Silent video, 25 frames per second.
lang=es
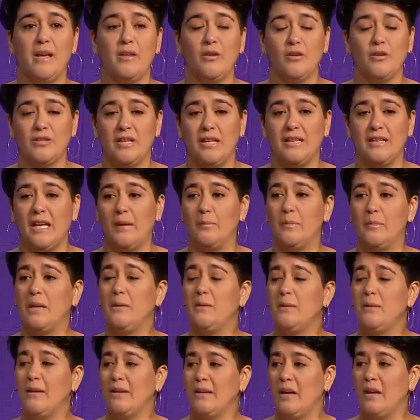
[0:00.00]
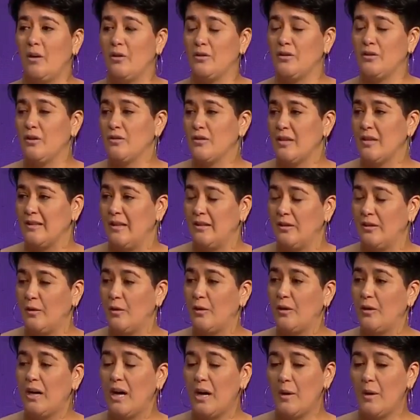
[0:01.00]
más de 200.000 viviendas ociosas en
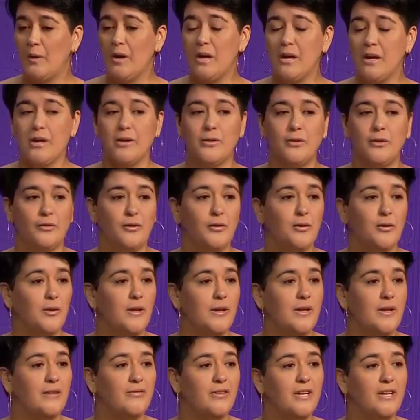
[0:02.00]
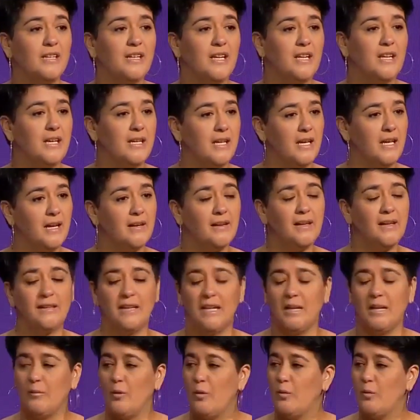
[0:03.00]
todo Cava. Nosotros desde el Frente de
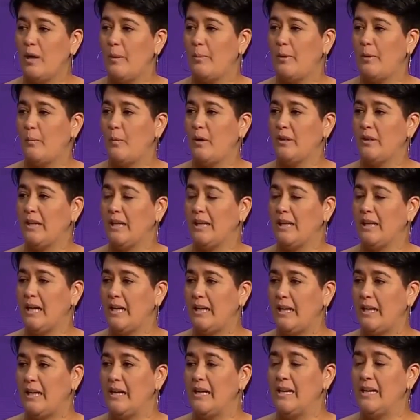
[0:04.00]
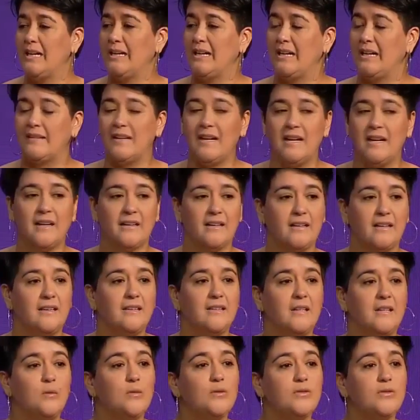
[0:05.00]
Izquierda tenemos una propuesta clara, que sea la
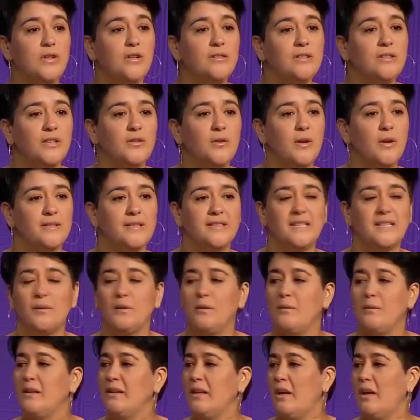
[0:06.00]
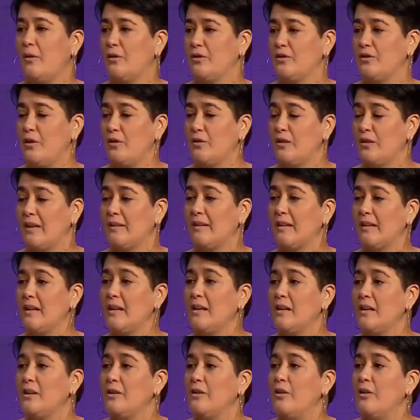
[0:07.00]
redistribución de todas esas viviendas ociosas.
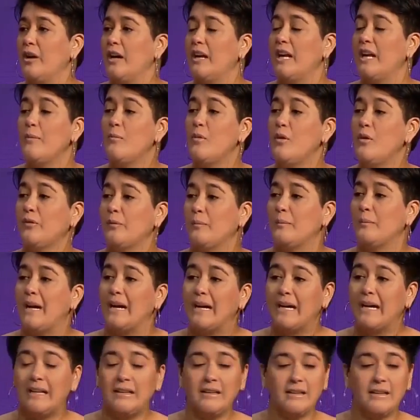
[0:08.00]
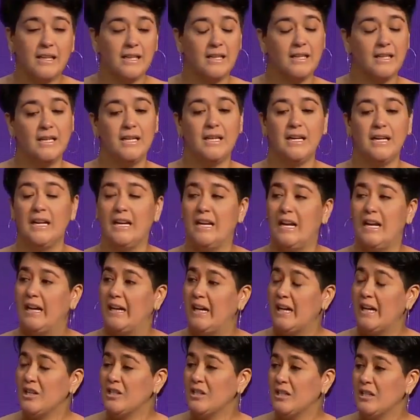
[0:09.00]
No queremos más gente en
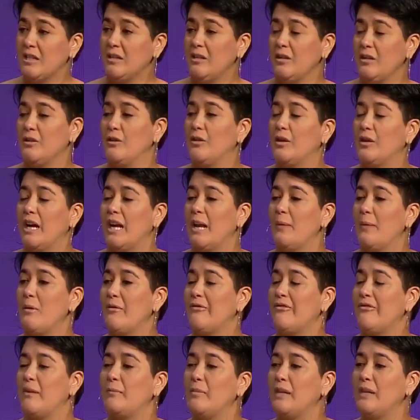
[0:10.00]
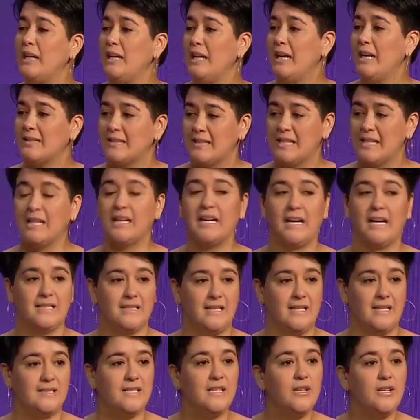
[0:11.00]
la calle, no queremos familias sin
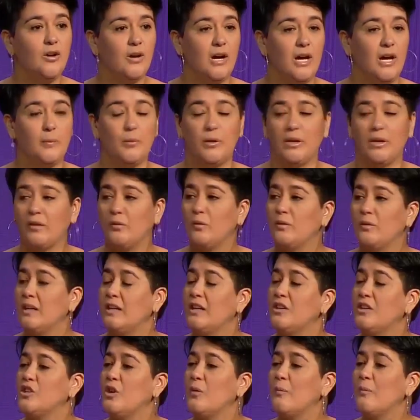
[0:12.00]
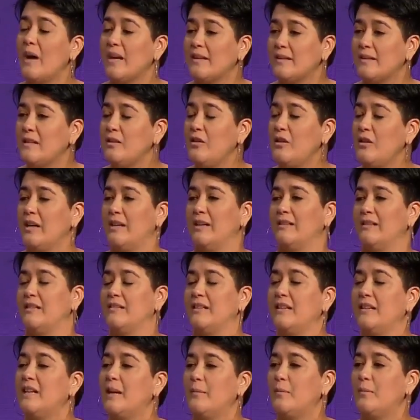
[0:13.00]
casa, sin hogar, porque es un derecho básico que
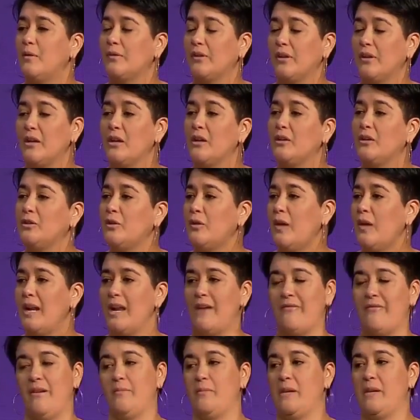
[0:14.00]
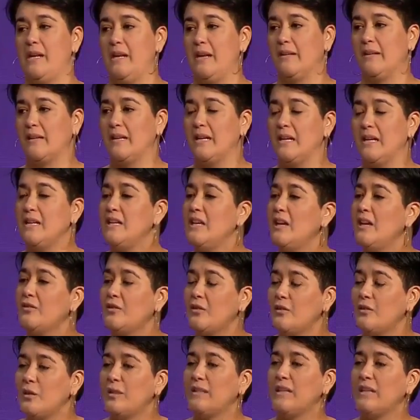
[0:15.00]
necesitamos todas las familias. Y
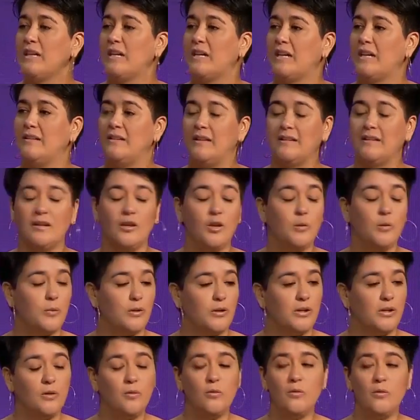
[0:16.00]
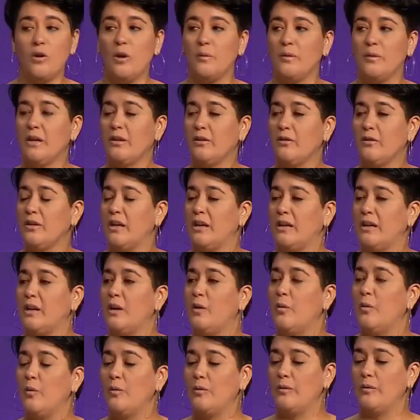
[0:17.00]
eso no está garantizado por ningún gobierno y en
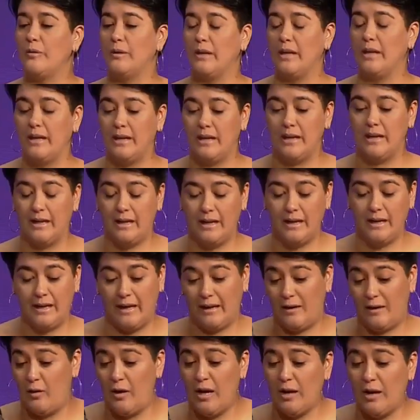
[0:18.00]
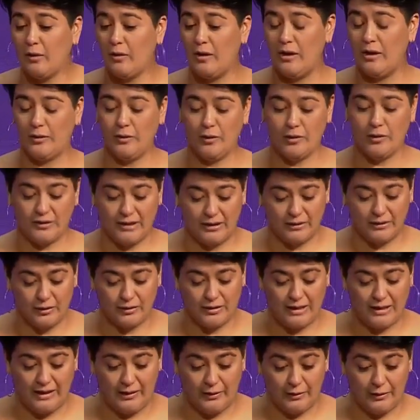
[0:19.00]
ningún, eh, eh, a lo largo de todos
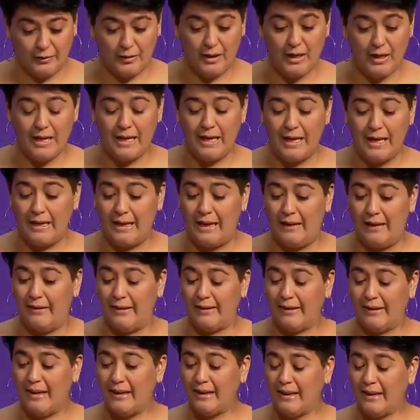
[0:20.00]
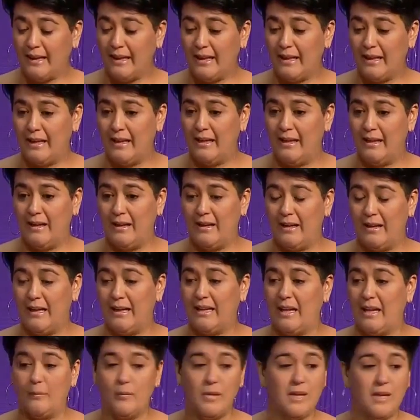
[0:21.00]
estos años. La verdad que, eh,
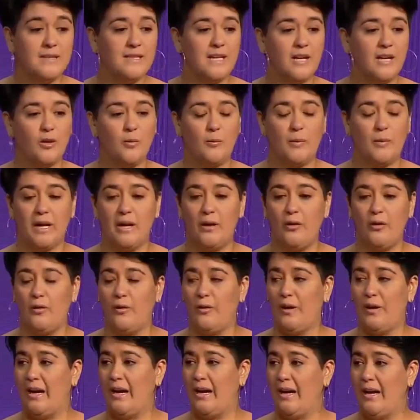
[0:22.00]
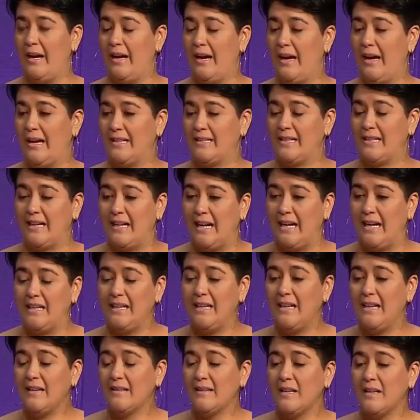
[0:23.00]
que también se ha nombrado a, a,
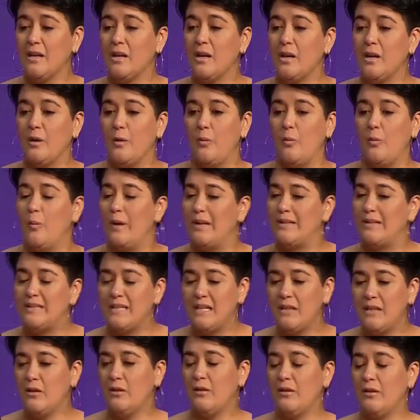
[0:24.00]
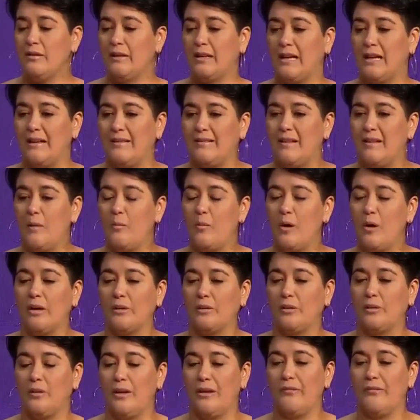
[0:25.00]
Zacarías, un vecino que se ha
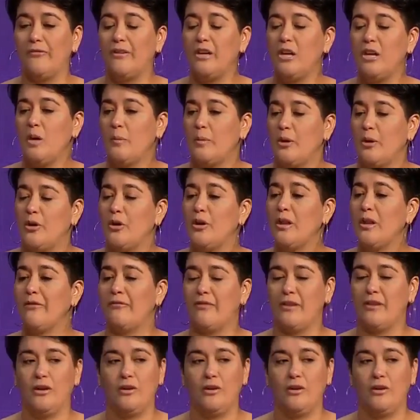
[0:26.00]
muerto de frío, pero no de